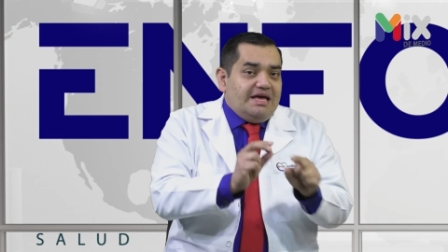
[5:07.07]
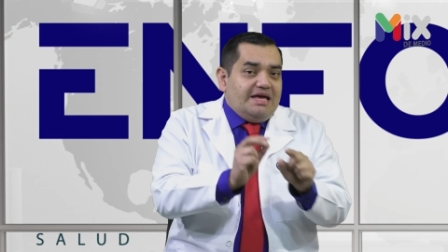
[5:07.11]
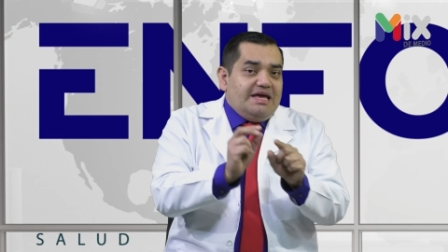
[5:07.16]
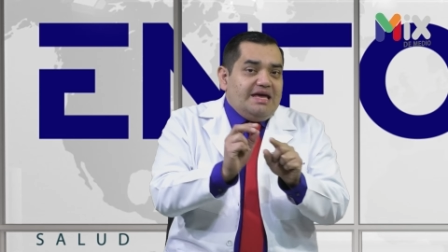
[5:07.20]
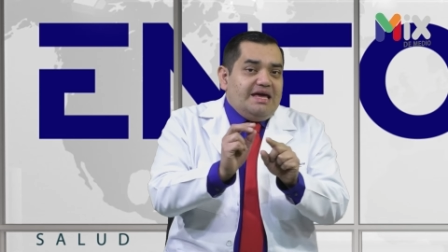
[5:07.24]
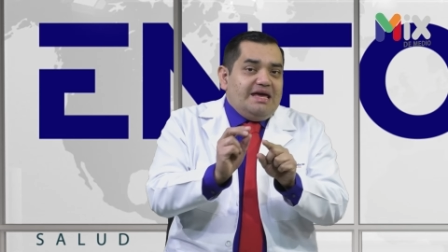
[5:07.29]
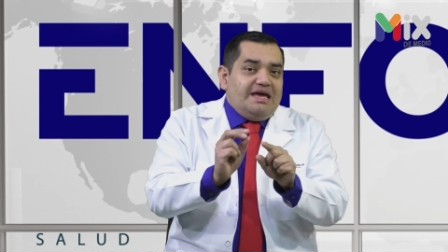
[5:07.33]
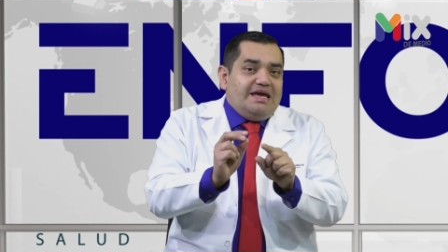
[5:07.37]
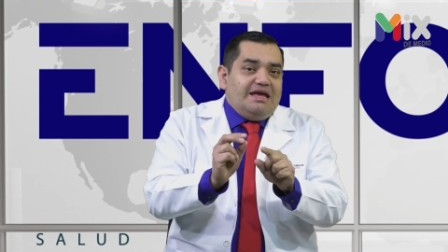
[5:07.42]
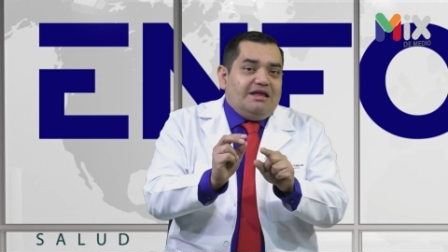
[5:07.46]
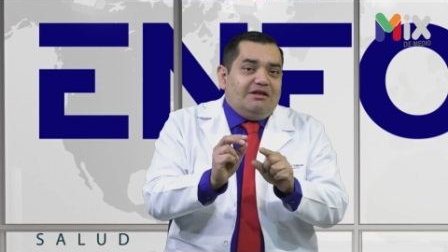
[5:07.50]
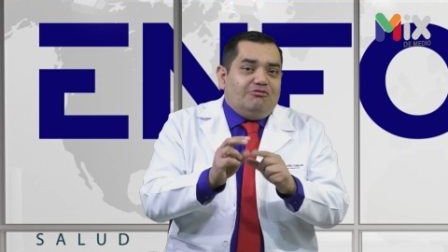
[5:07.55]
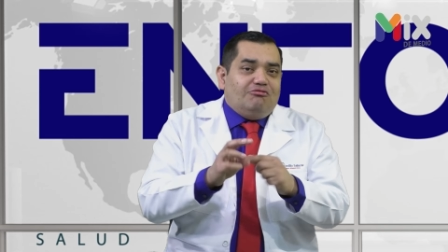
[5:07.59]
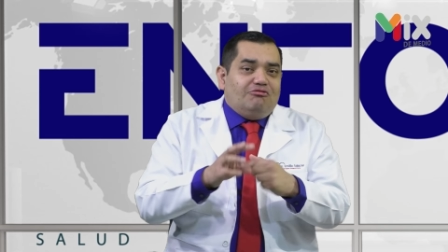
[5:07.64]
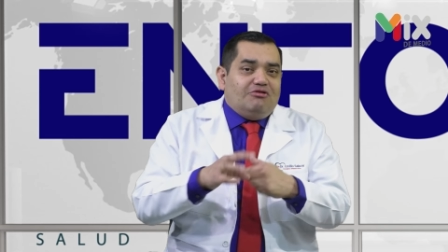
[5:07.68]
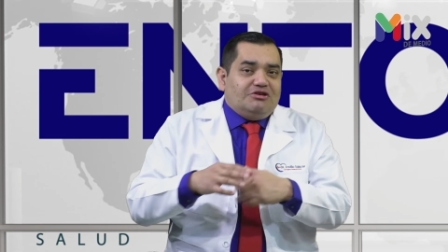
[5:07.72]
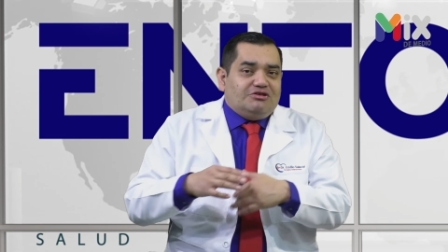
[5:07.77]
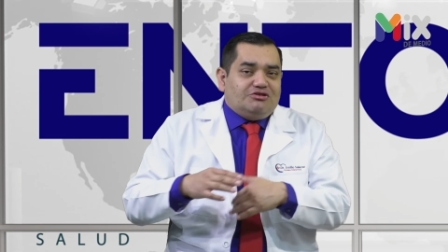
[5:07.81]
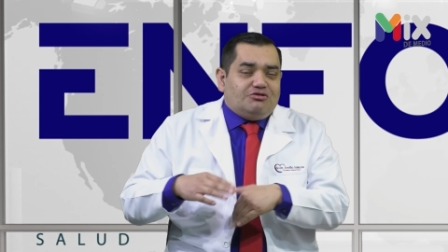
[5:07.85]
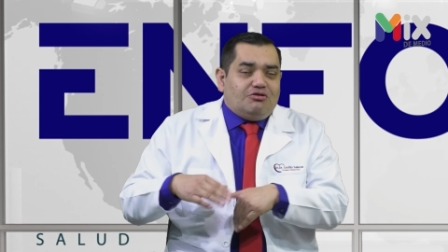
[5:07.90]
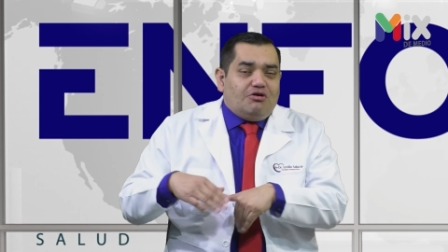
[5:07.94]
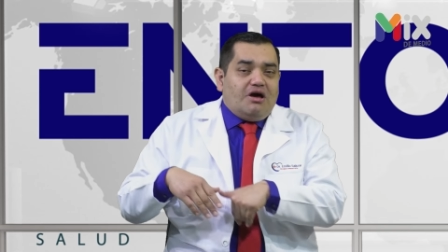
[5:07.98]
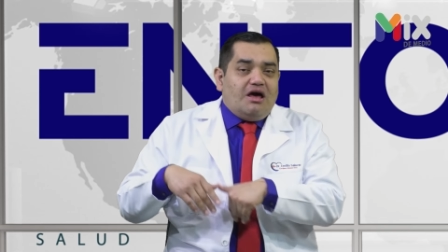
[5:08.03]
y
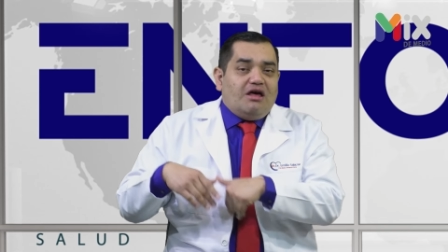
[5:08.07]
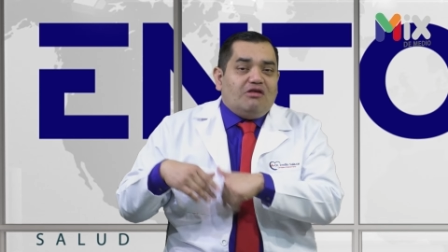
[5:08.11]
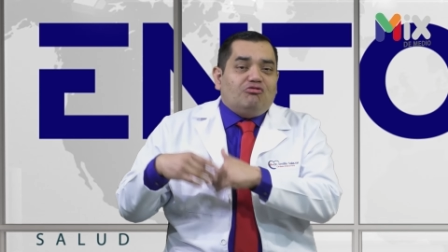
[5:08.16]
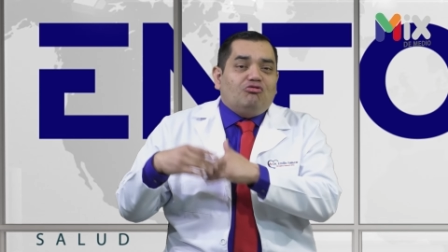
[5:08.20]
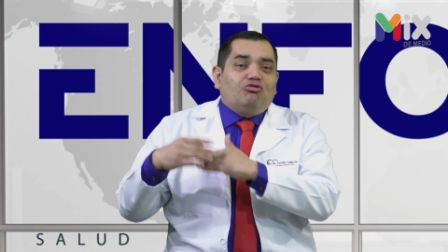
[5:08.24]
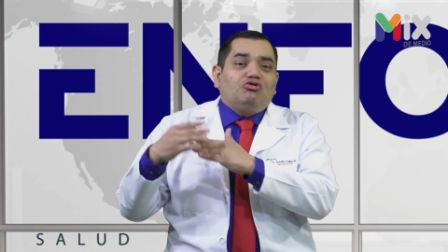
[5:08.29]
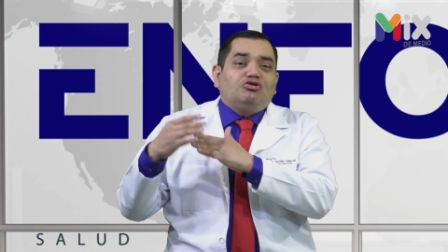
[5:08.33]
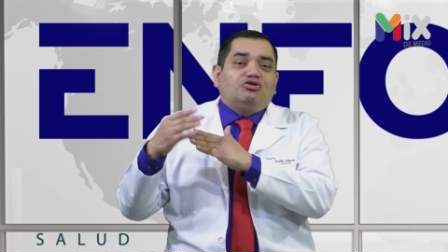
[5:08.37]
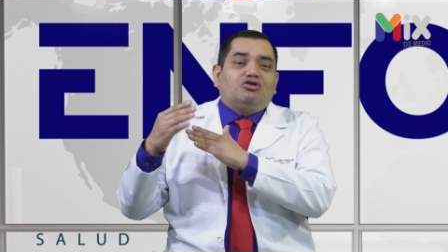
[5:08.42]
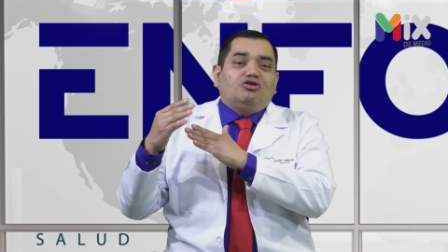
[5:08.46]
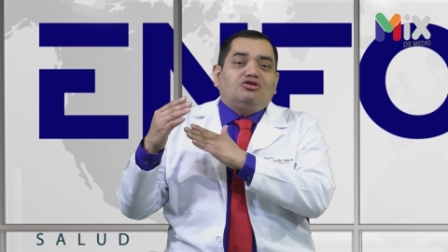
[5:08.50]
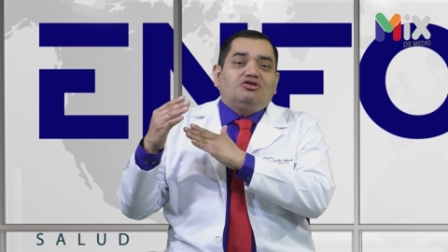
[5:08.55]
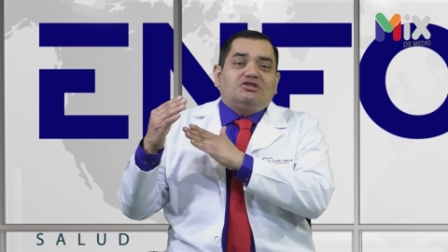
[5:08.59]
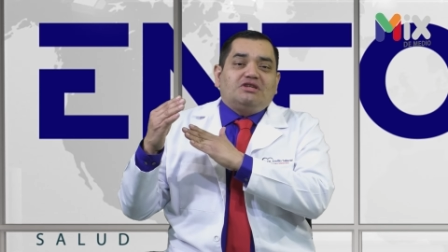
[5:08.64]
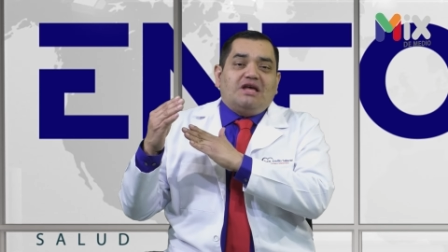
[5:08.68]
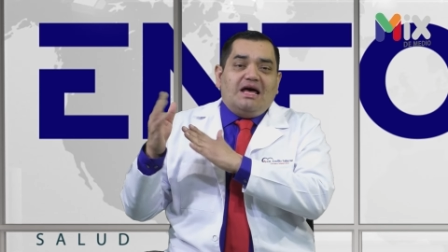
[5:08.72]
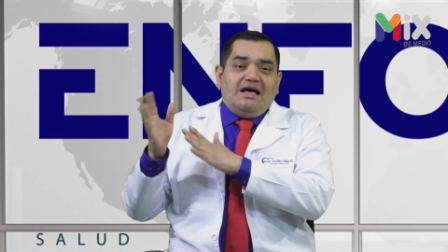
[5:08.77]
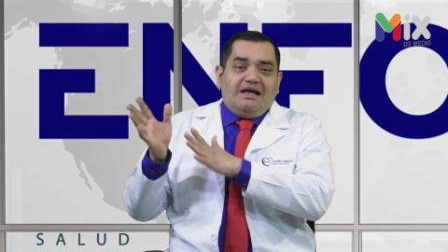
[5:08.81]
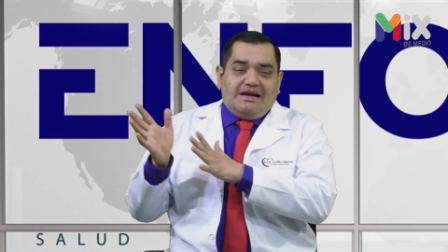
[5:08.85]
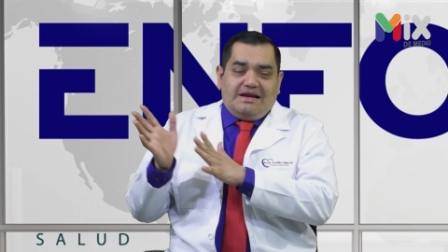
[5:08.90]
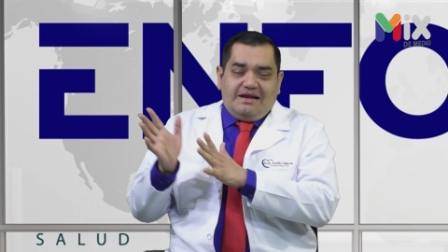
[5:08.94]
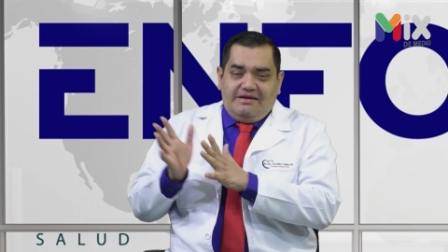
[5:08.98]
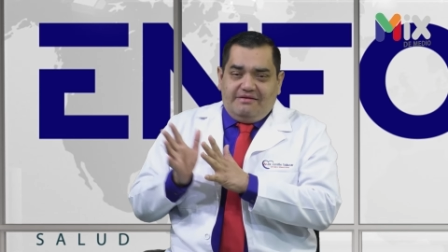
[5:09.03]
nuestros adultos
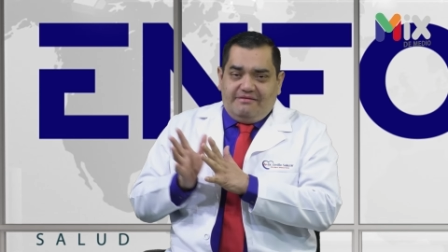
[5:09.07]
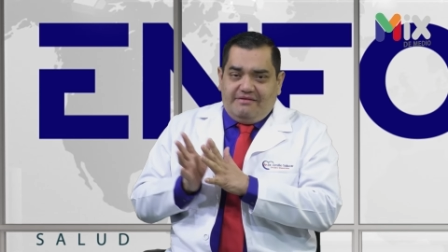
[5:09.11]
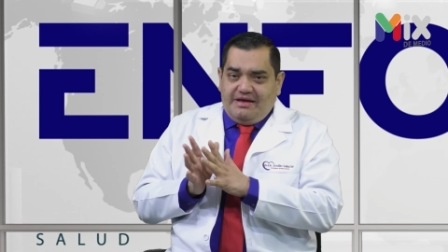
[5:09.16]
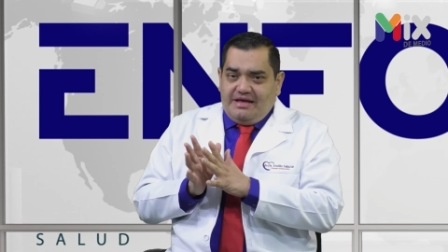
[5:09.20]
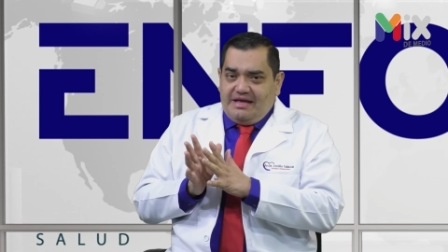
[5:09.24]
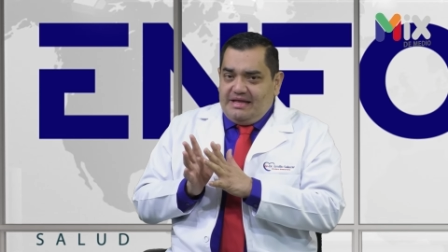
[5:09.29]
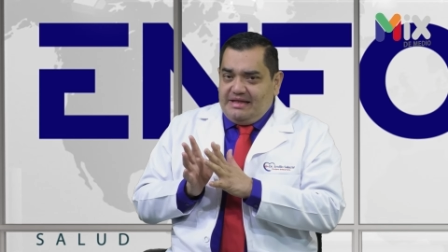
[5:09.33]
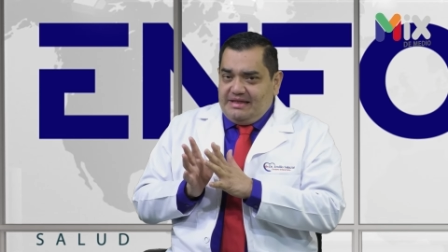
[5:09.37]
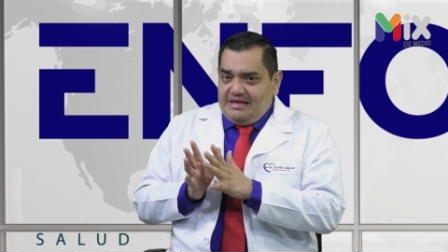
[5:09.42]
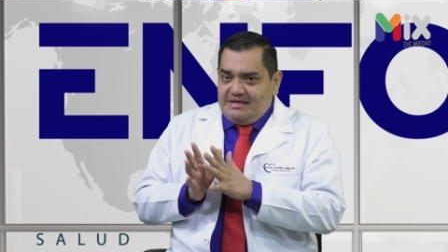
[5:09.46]
arriba